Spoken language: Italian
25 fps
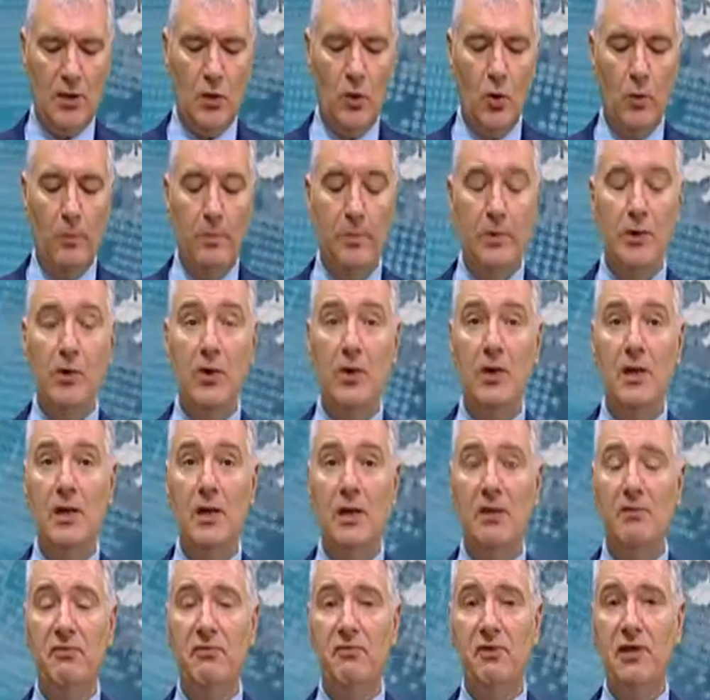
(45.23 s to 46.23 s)
non però
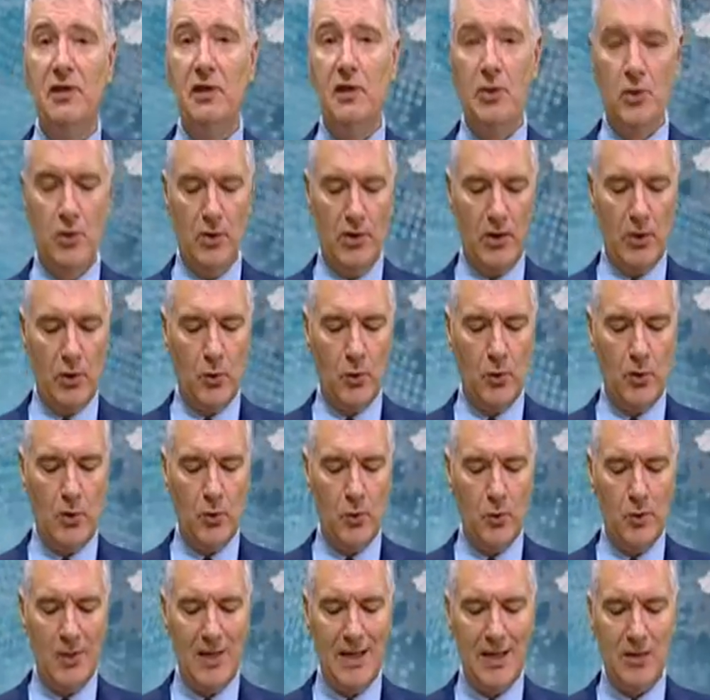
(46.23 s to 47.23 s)
il figlio le cui
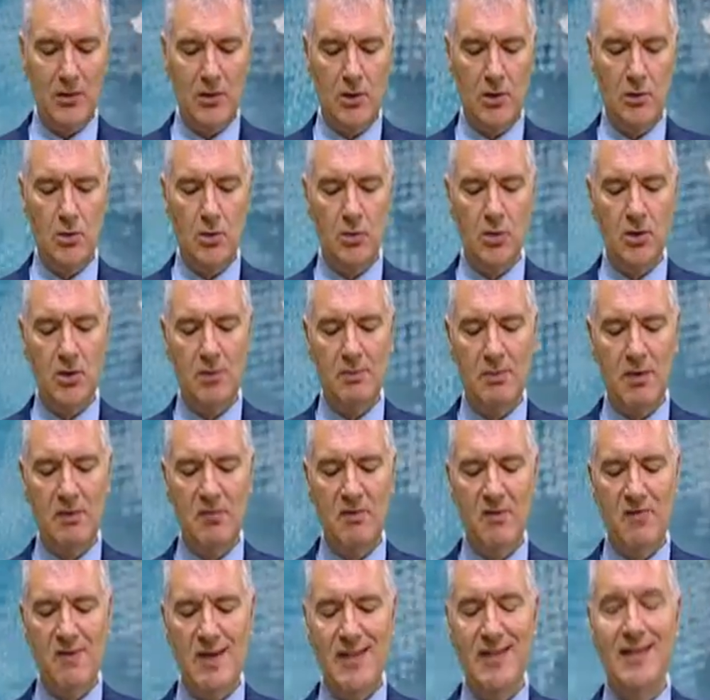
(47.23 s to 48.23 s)
urla hanno indotto i
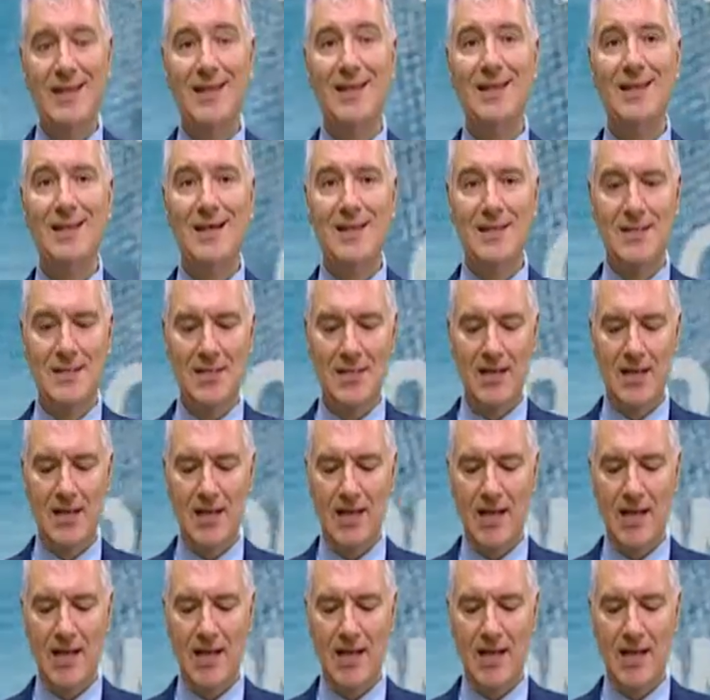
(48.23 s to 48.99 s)
malviventi a darsela a